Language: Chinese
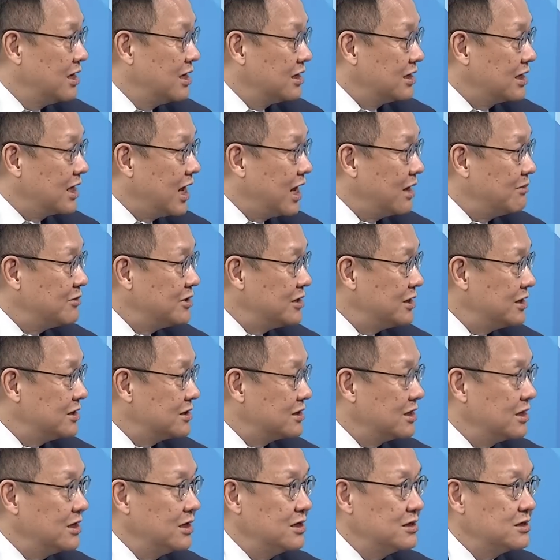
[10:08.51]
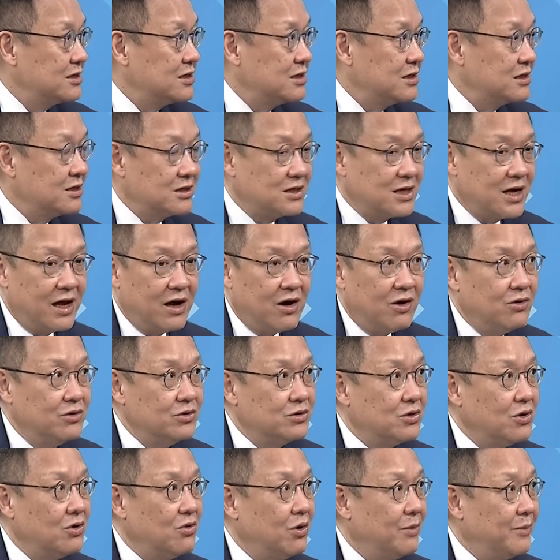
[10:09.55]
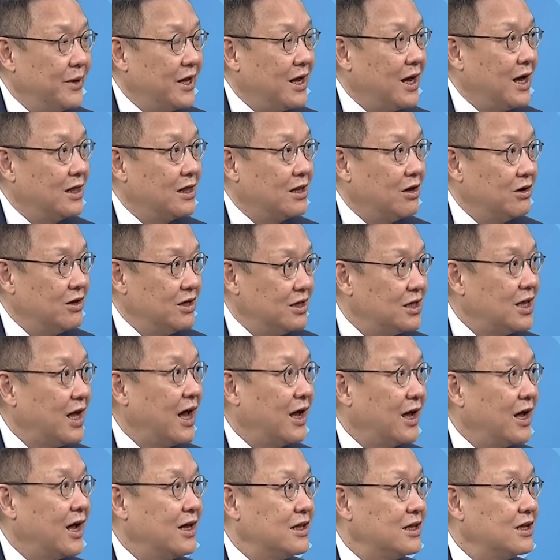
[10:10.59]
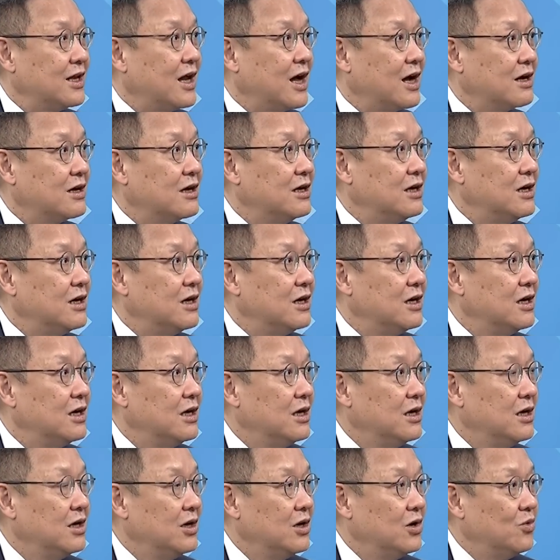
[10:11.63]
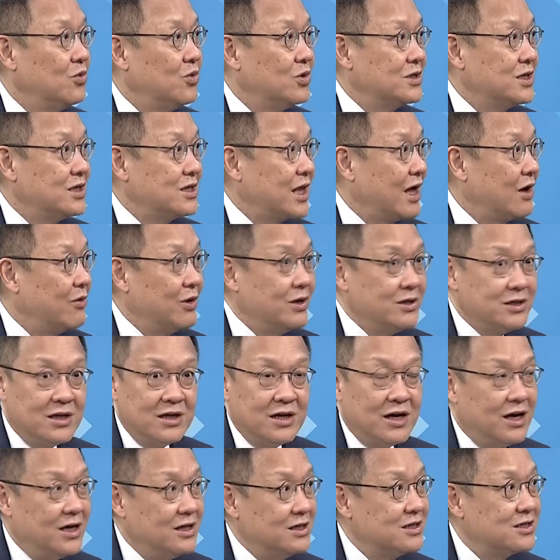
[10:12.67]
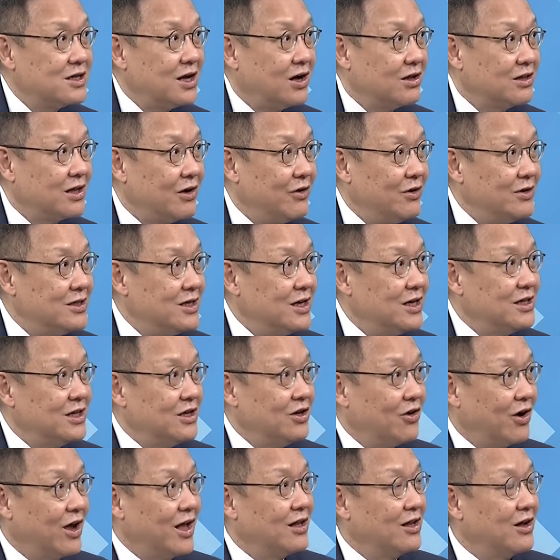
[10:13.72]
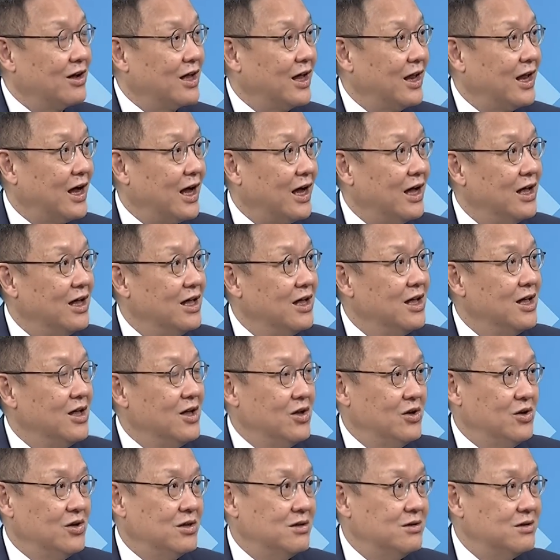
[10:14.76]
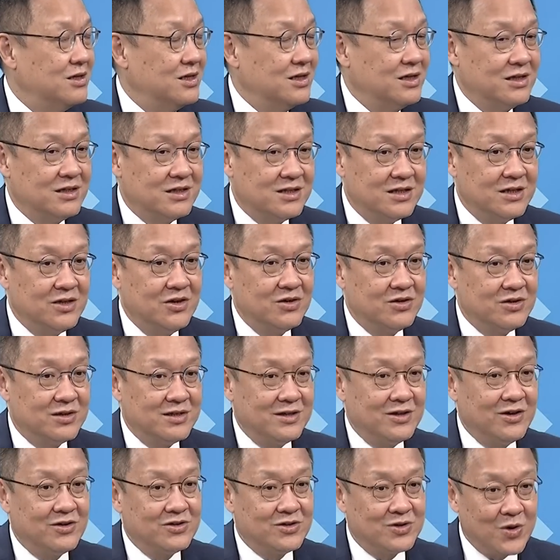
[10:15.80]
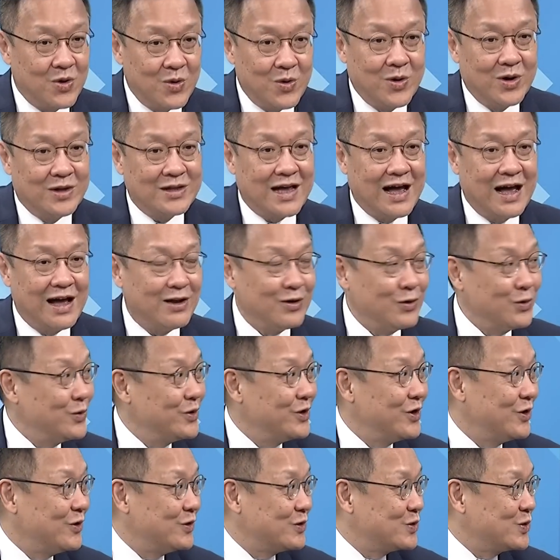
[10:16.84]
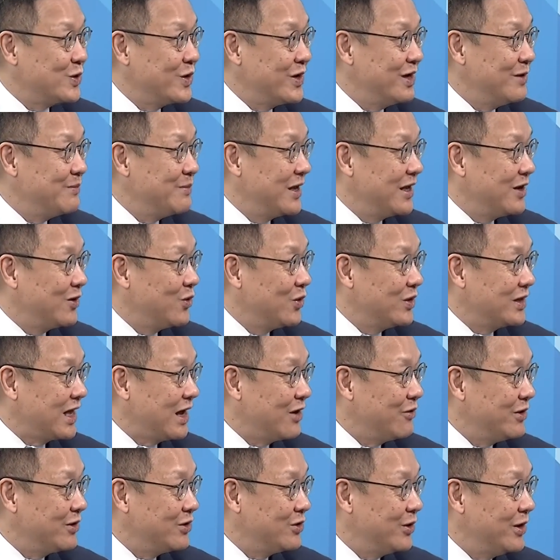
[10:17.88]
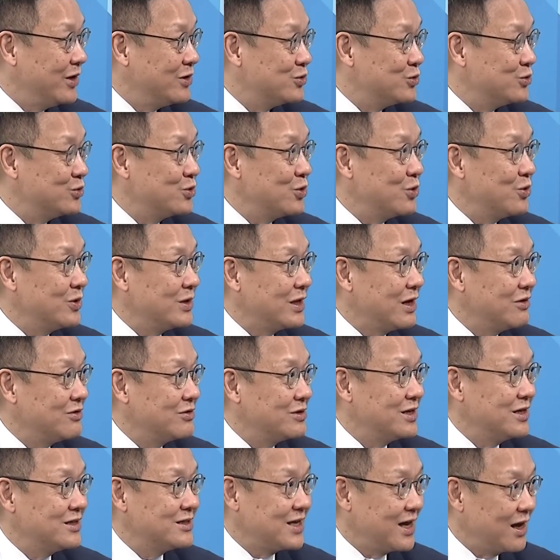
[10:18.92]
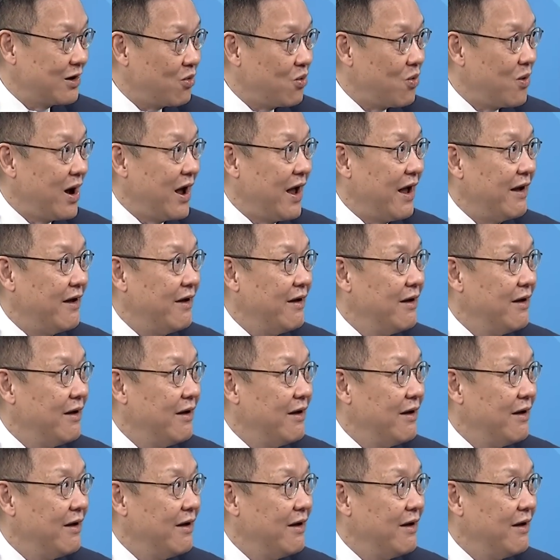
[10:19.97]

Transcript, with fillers: 他们这些车子在欧洲我没看到一台凯迪拉克，我在台湾现在很少，台湾街上你有看到凯啊？很少。这个只有只有中国大陆有，所以美国它会退出中国大陆市场才怪。